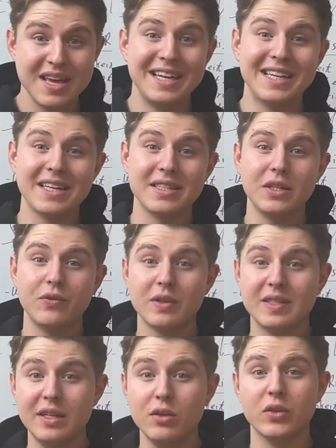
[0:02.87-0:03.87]
dass sich
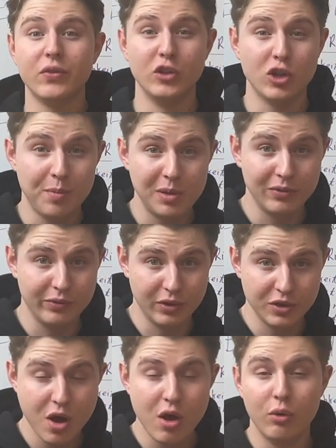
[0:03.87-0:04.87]
Fresenius verdoppeln
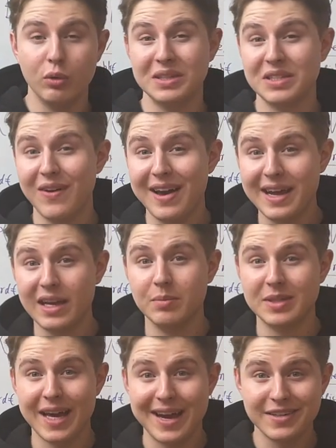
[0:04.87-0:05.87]
wird und zwar in einem
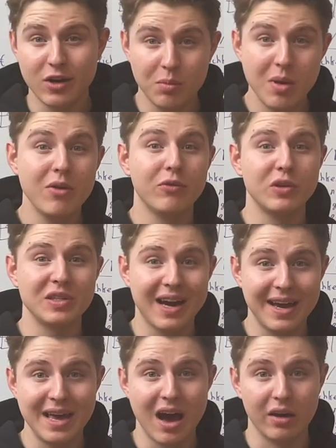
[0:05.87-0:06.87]
Zeitraum von drei
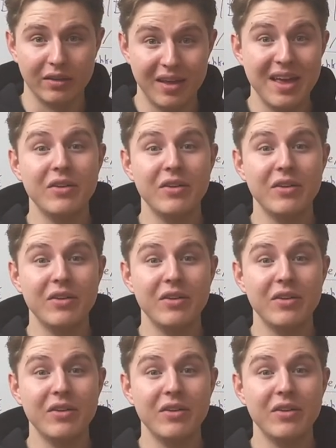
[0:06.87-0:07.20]
Jahren.